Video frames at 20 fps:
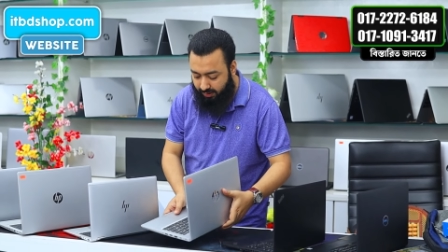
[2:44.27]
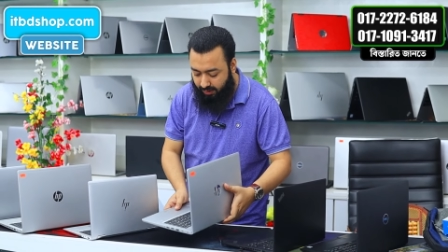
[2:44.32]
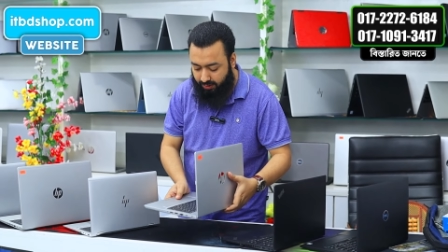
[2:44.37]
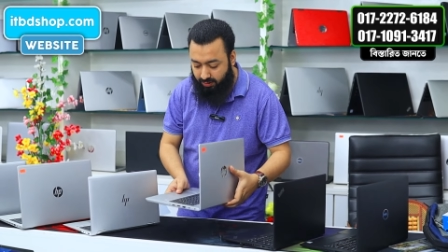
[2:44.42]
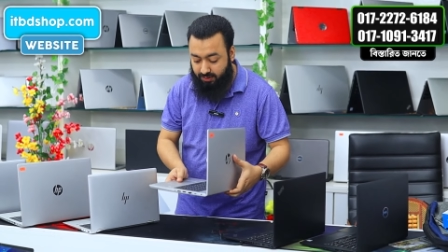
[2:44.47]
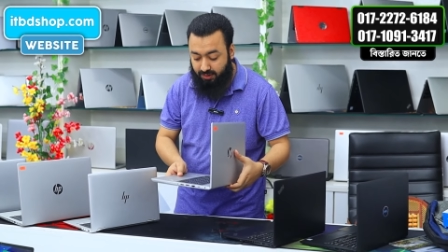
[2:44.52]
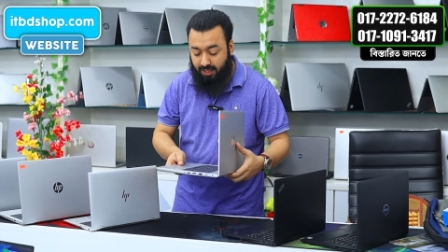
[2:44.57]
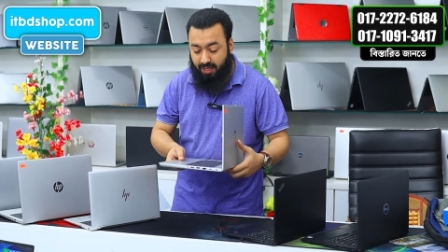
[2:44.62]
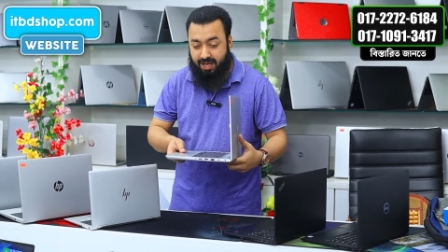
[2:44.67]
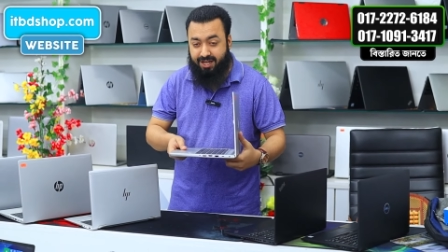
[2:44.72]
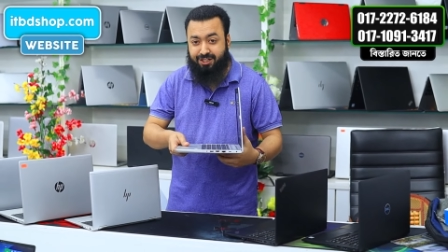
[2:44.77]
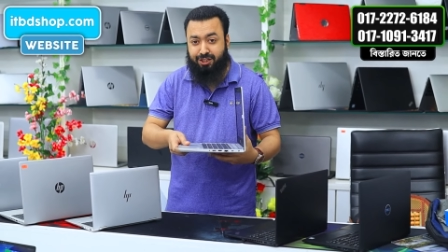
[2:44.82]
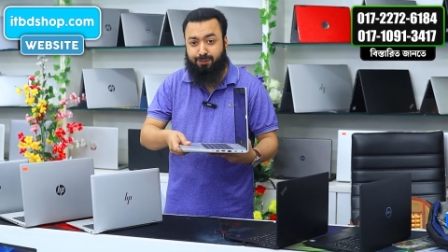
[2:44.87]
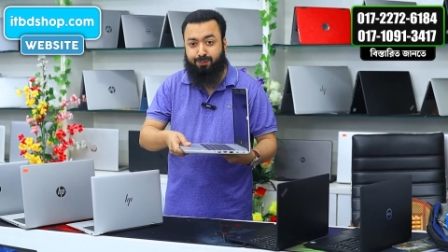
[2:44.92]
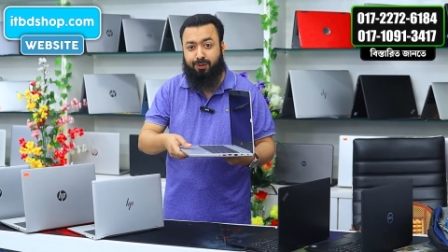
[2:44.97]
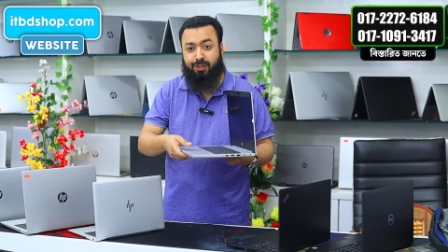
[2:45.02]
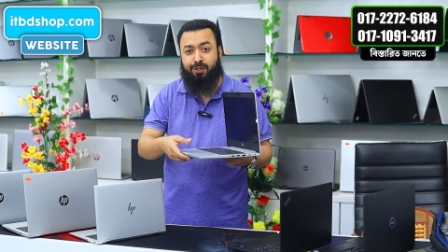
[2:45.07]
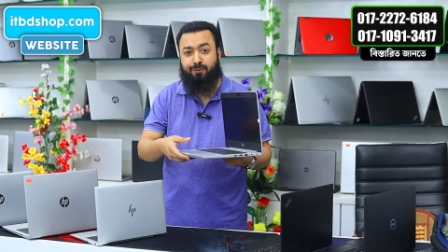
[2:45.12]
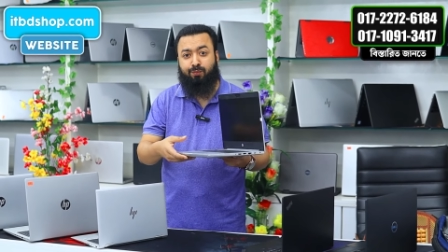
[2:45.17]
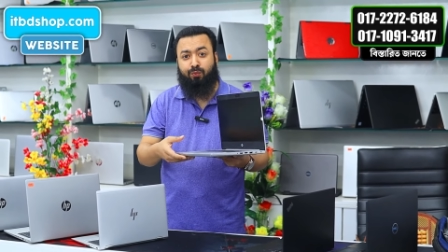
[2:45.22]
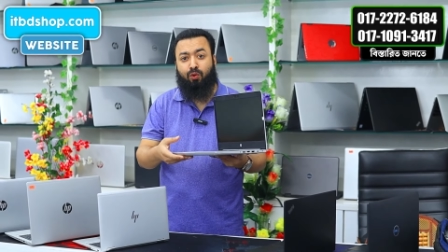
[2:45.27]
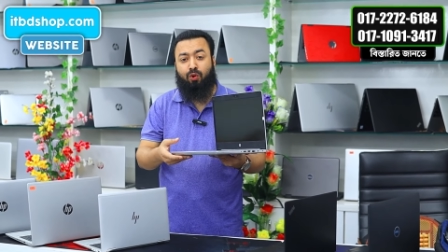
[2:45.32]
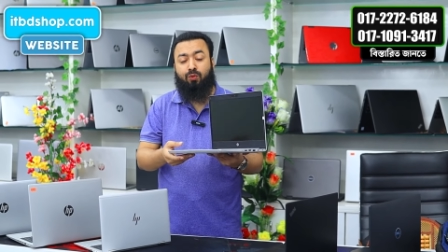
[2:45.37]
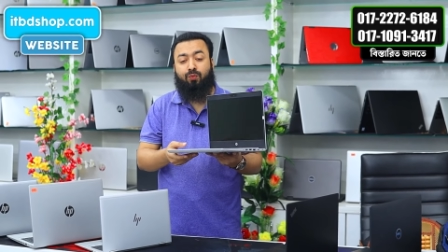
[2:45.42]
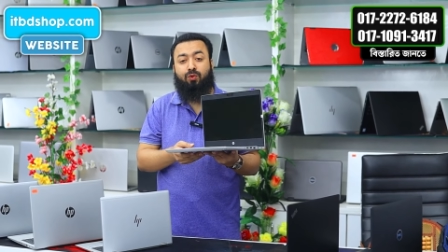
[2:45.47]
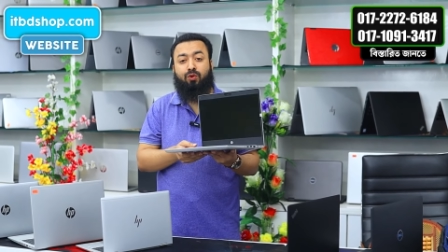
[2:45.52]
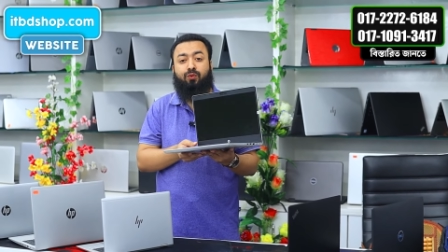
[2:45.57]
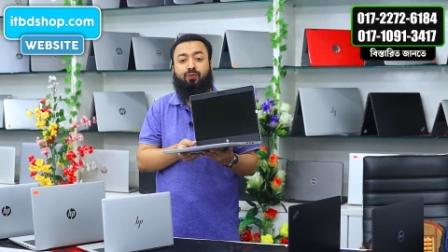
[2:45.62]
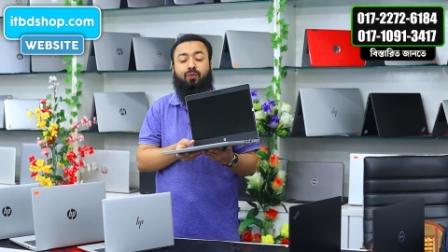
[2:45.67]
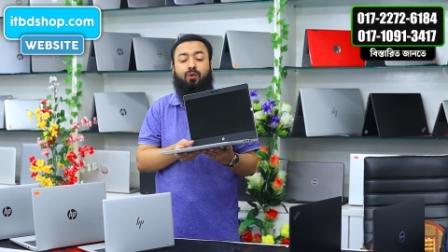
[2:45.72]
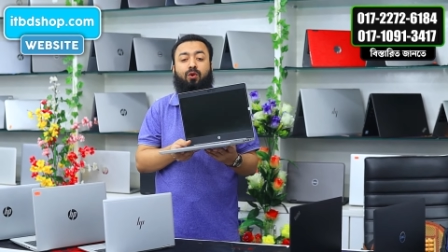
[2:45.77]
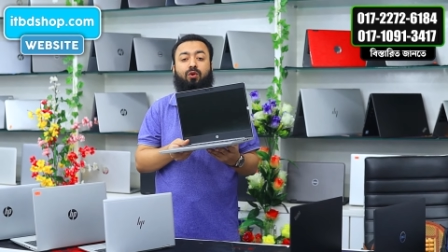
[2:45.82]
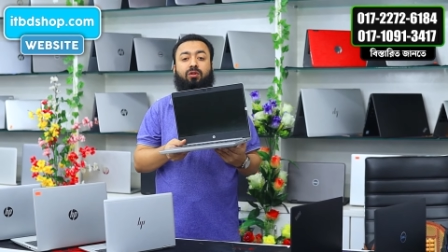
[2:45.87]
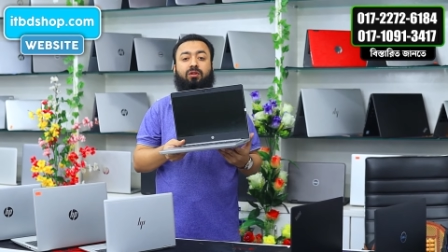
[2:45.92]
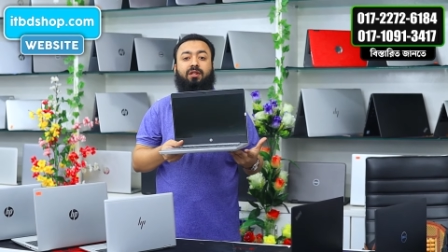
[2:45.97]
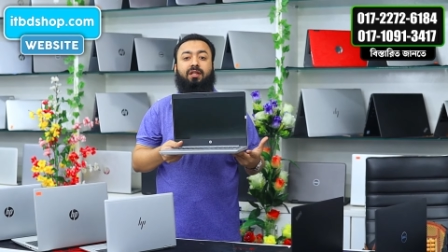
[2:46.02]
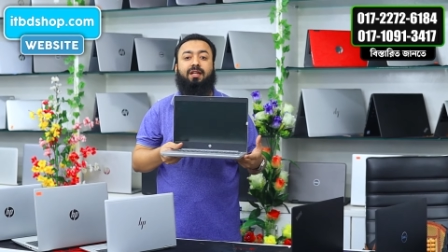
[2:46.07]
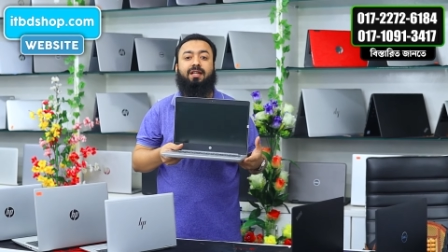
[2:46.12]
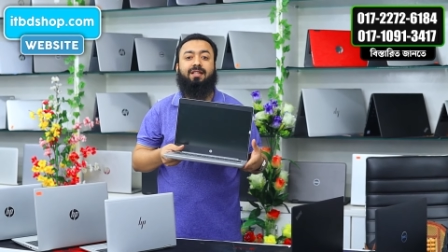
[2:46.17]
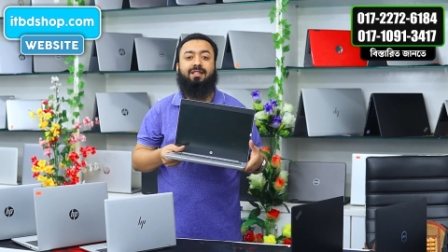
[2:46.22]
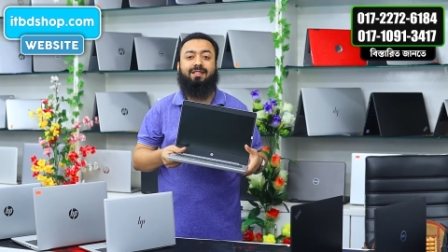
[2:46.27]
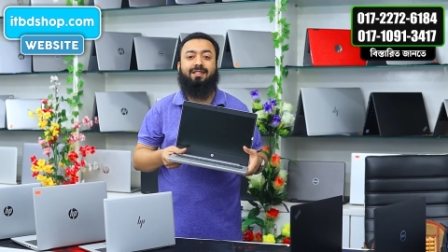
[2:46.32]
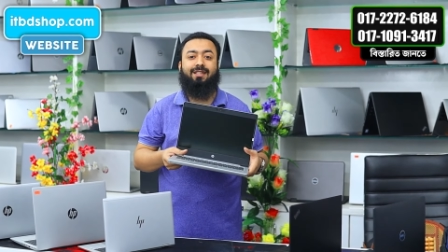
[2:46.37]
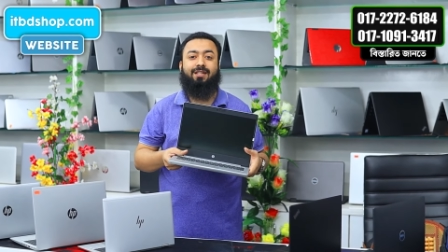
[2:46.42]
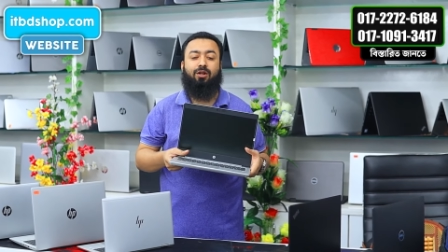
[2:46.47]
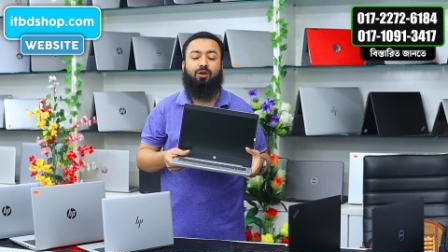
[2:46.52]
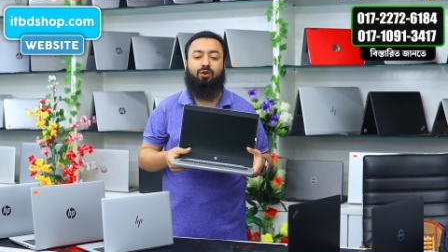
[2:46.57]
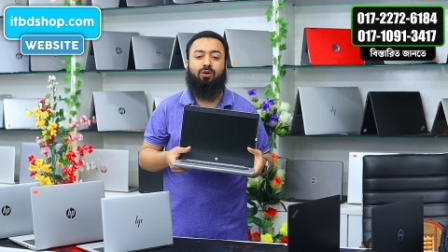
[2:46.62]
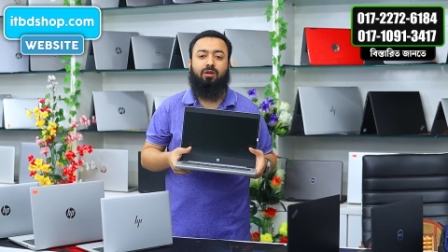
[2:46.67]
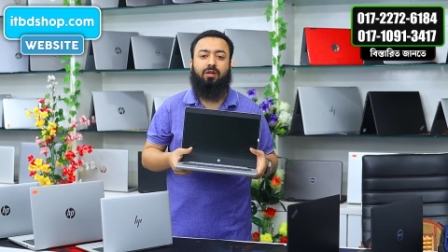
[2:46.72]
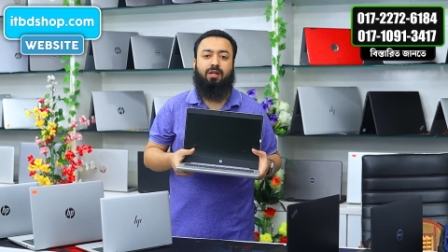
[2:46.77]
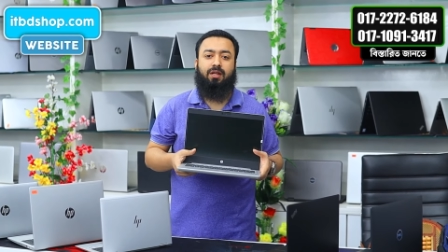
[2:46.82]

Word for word: এটা হচ্ছে এইচপি প্রোবুক ফোর থ্রি জিরো